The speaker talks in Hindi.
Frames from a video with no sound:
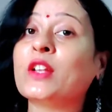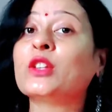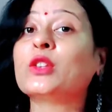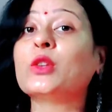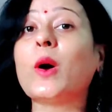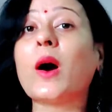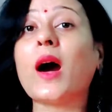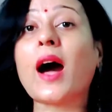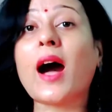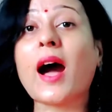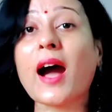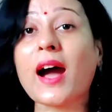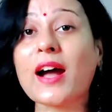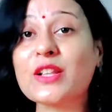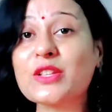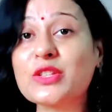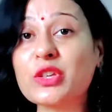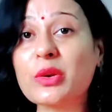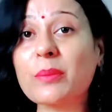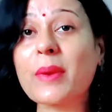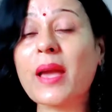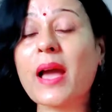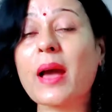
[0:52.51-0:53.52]
तो आज
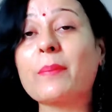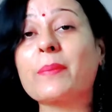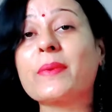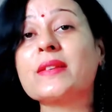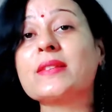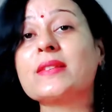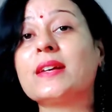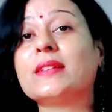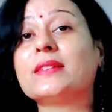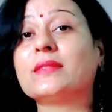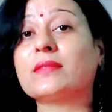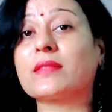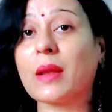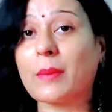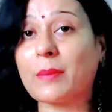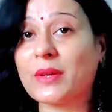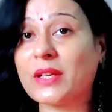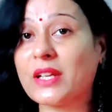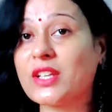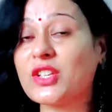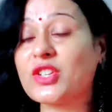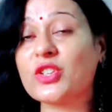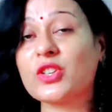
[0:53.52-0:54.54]
जो मैं आपके साथ
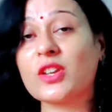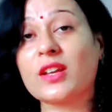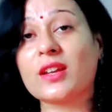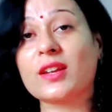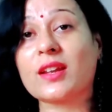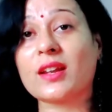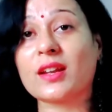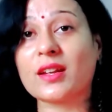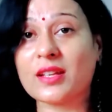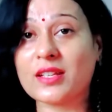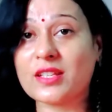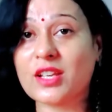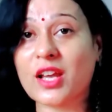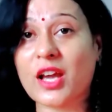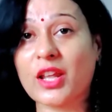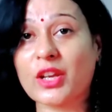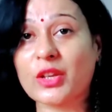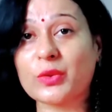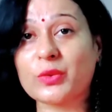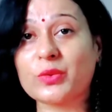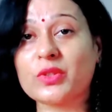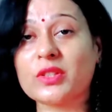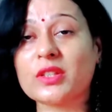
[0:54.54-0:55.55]
रेमेडी शेयर करने जा
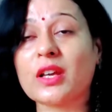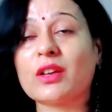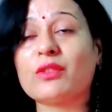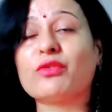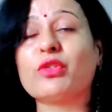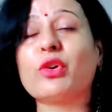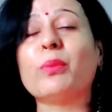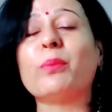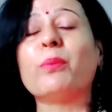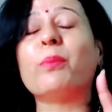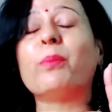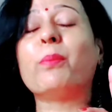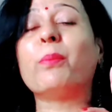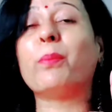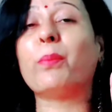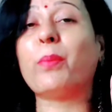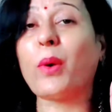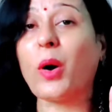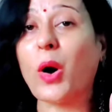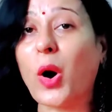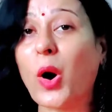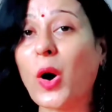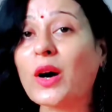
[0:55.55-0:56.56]
रही हूँ डियर वो
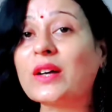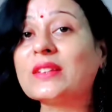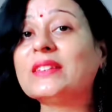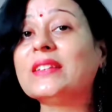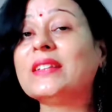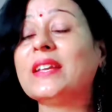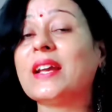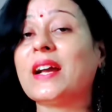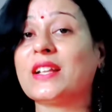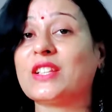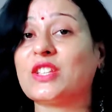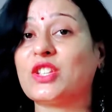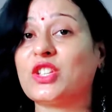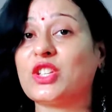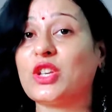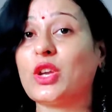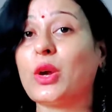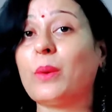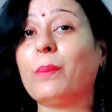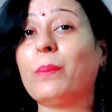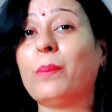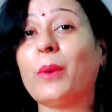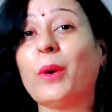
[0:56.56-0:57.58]
बहुत ही अच्छी
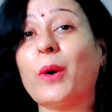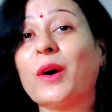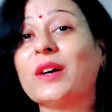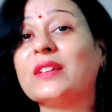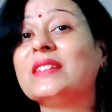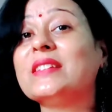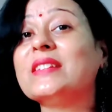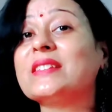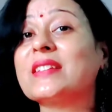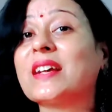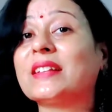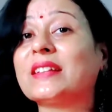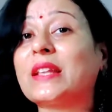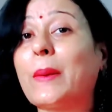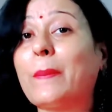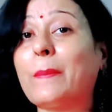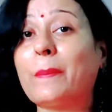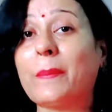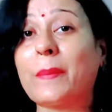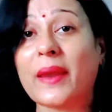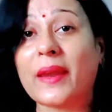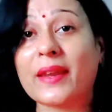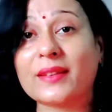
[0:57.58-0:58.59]
और बहुत ही ज़्यादा
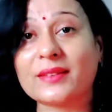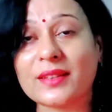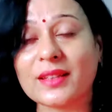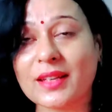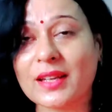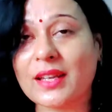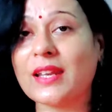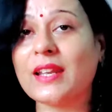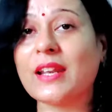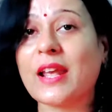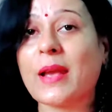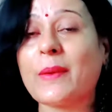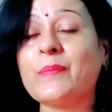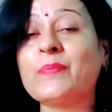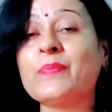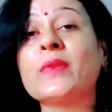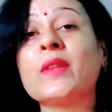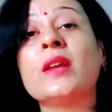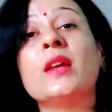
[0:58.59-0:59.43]
बेहतरीन है